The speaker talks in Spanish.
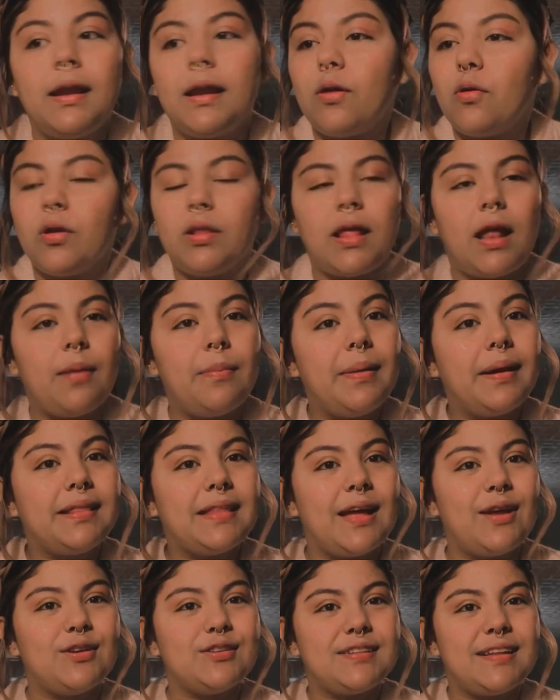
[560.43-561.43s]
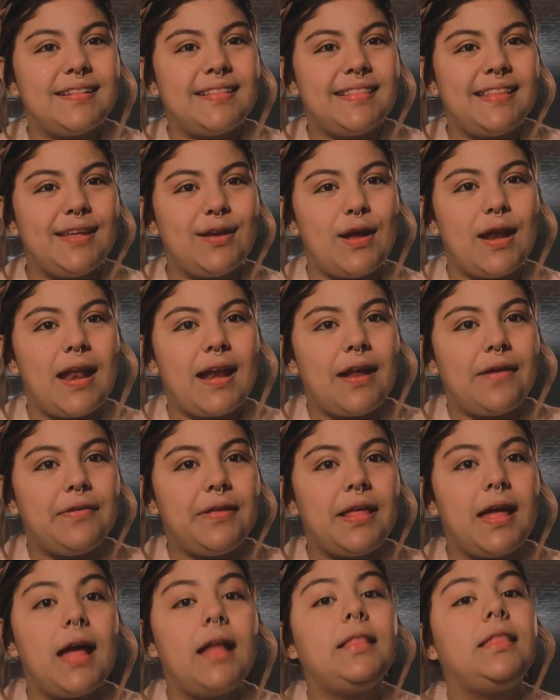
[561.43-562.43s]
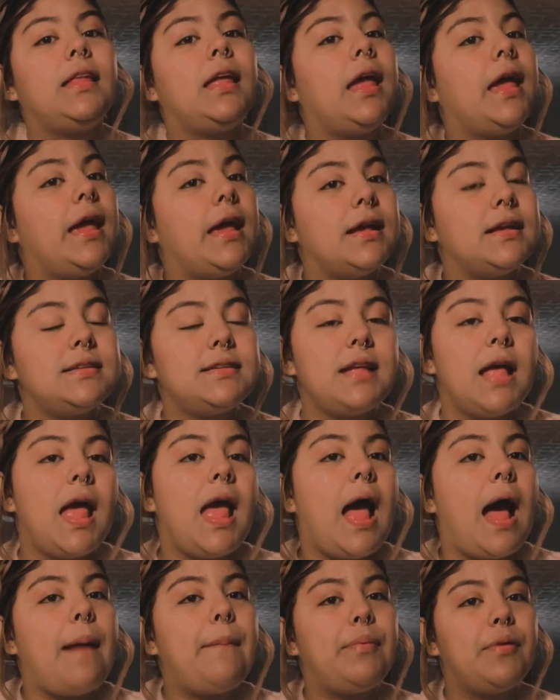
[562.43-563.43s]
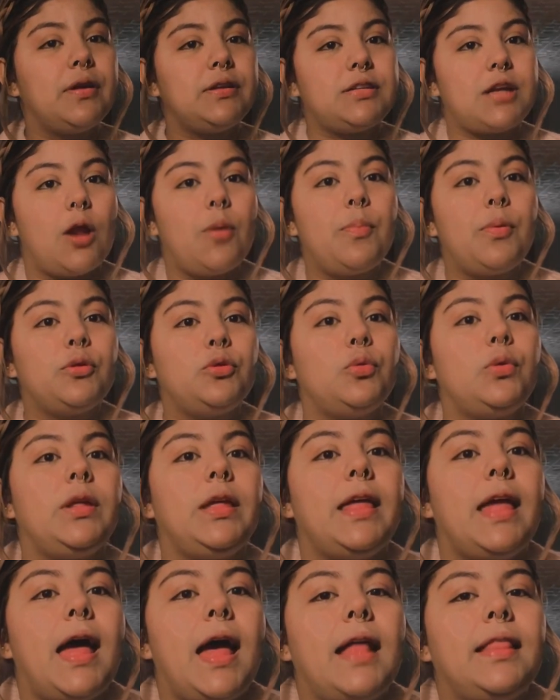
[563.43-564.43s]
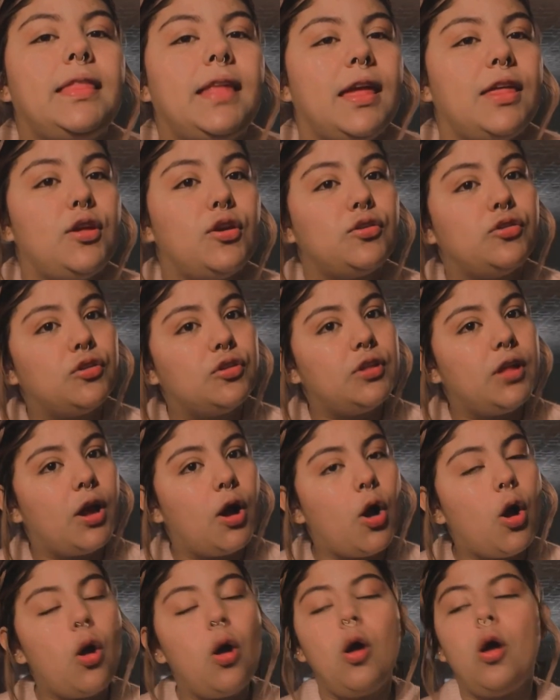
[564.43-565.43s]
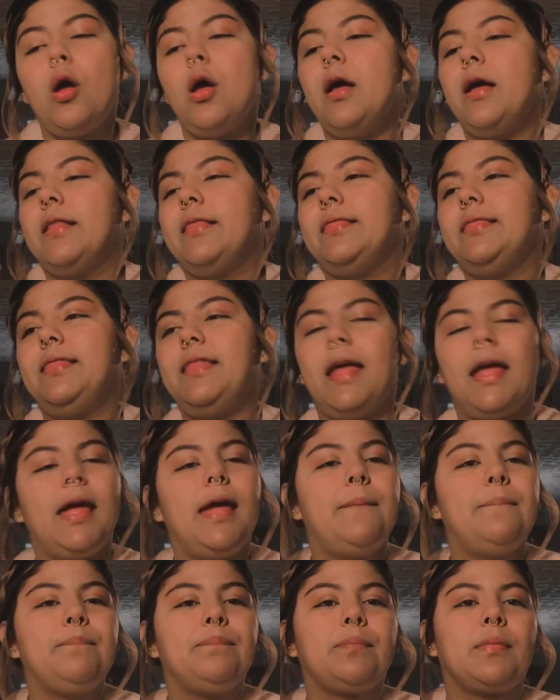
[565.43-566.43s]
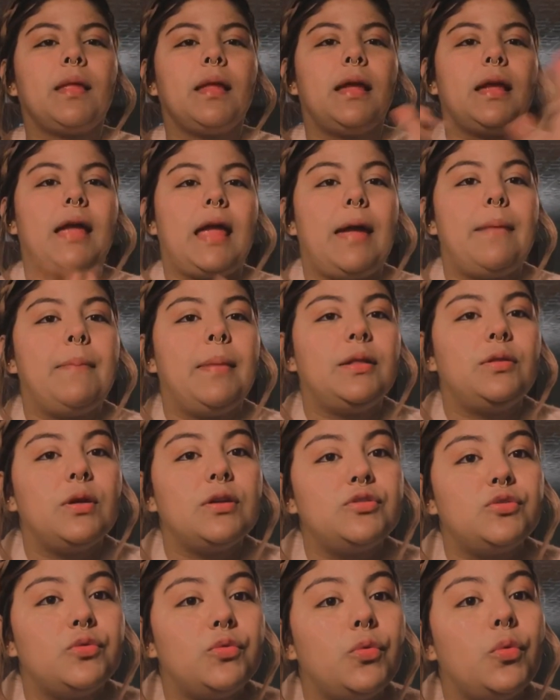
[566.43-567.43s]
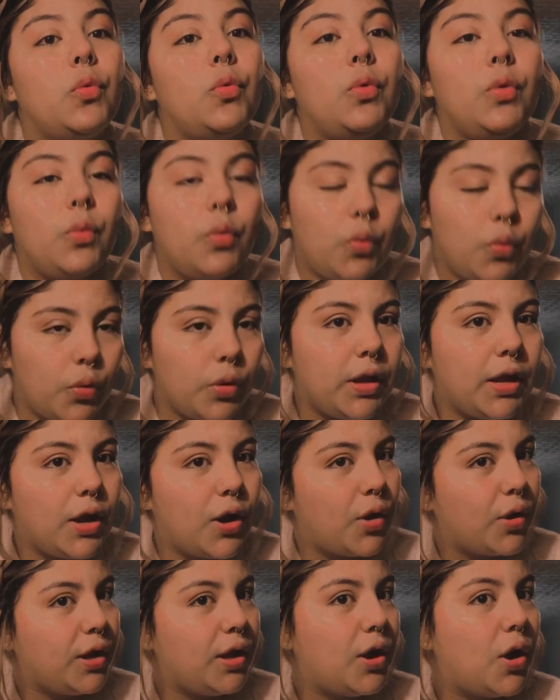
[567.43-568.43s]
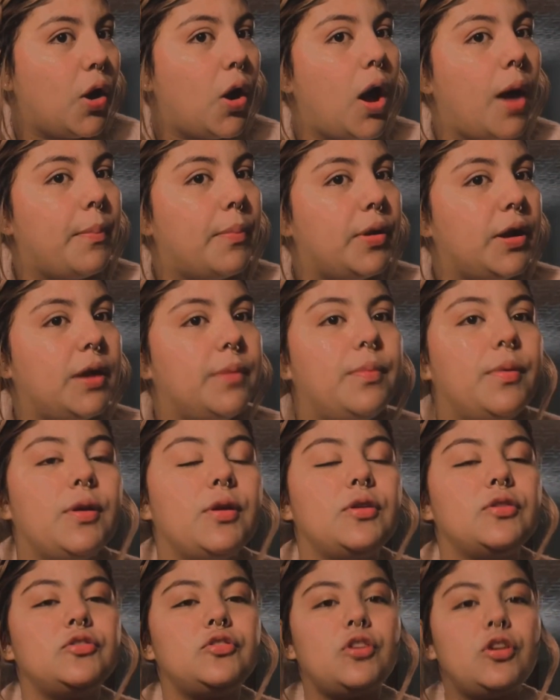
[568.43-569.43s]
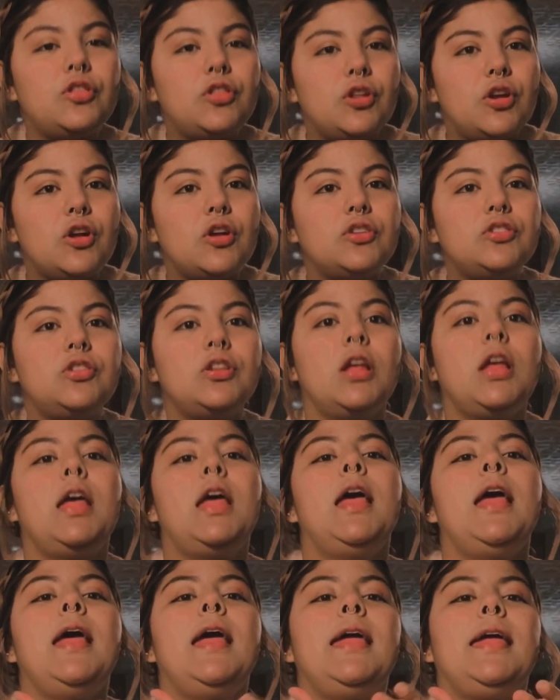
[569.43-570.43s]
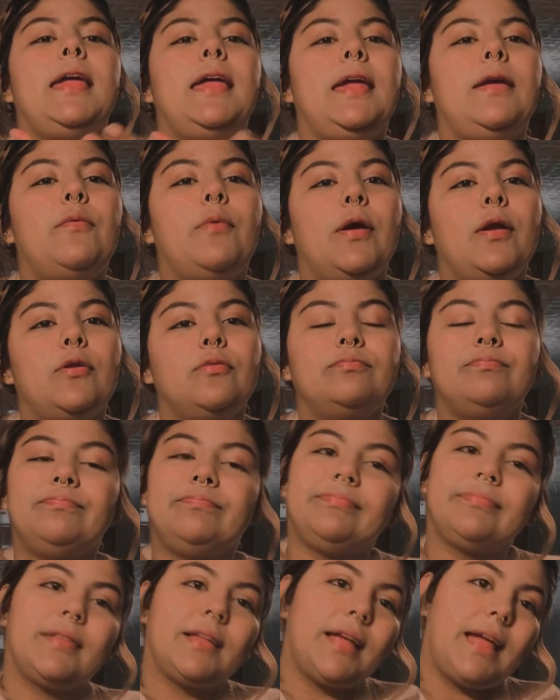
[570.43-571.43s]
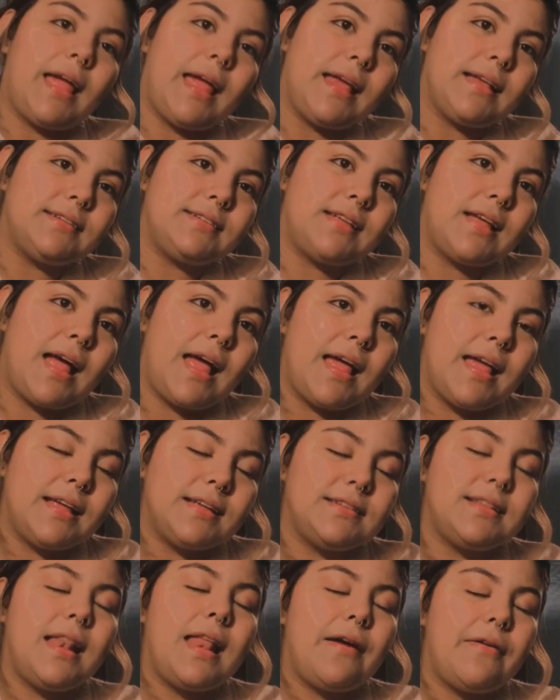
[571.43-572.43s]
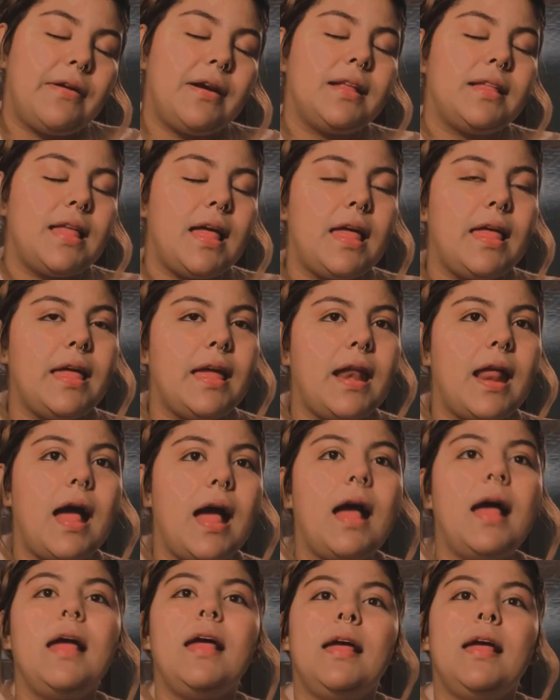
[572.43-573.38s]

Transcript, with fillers: recordar el verdadero sentido de la Navidad, que es aprovechar la oportunidad que Dios nos dejó de que mandó a su único hijo a morir por nosotros. Y bueno, esa es la verdadera